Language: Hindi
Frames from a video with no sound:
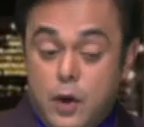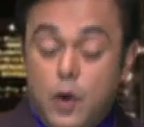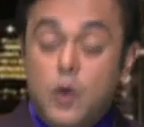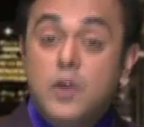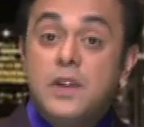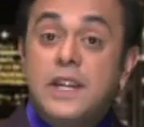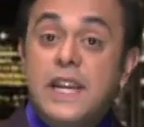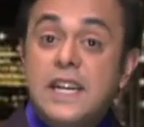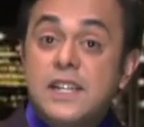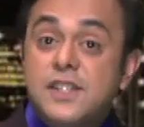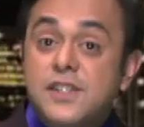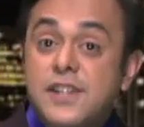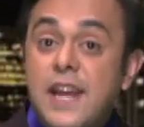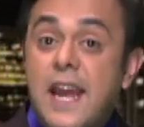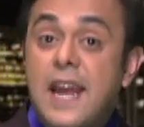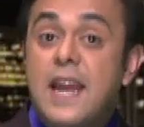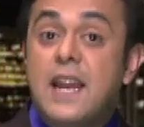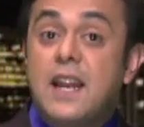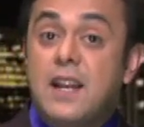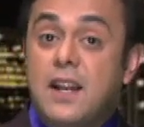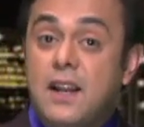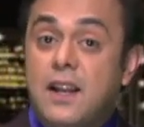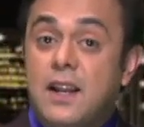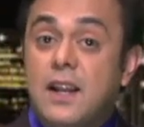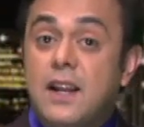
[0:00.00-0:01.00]
उनके
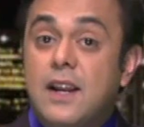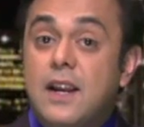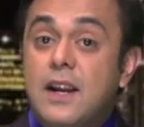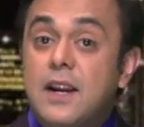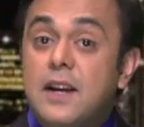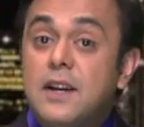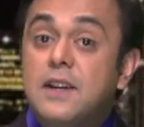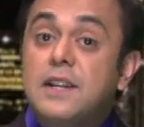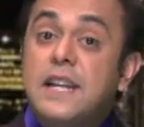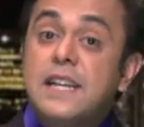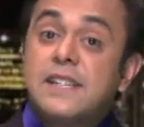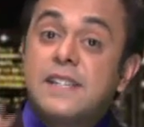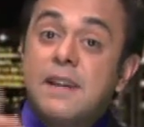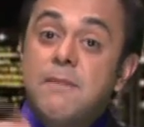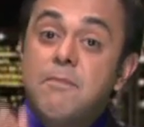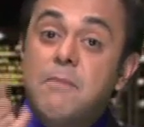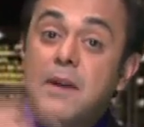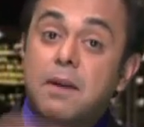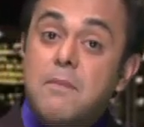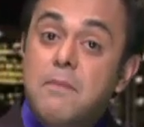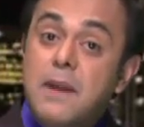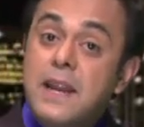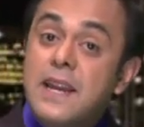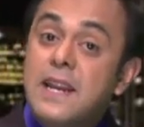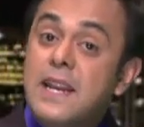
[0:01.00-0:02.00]
सेल
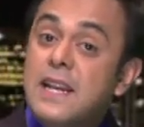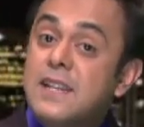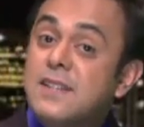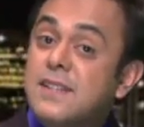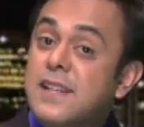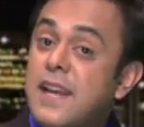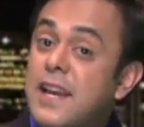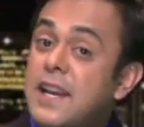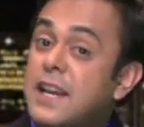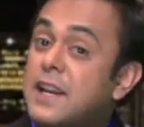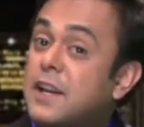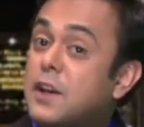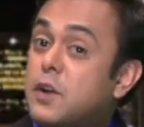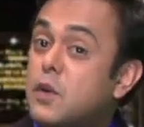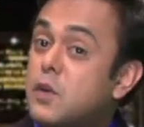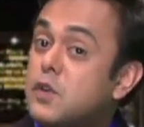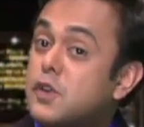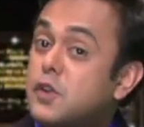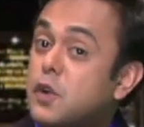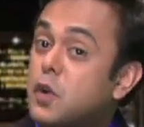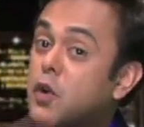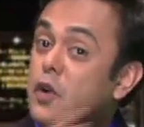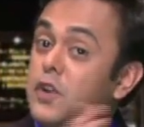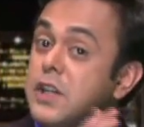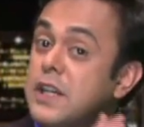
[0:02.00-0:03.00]
दिसंबर महीने से ही क्यों
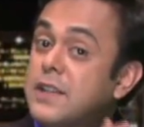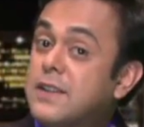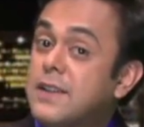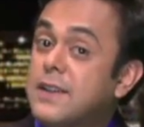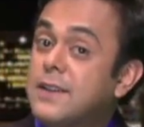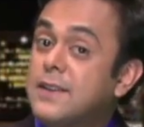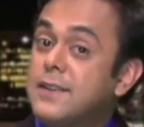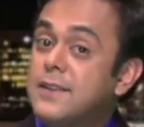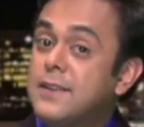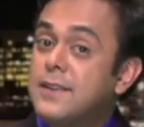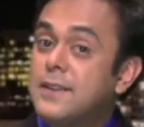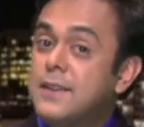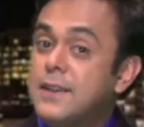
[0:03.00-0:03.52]
शुरू हो जाते हैं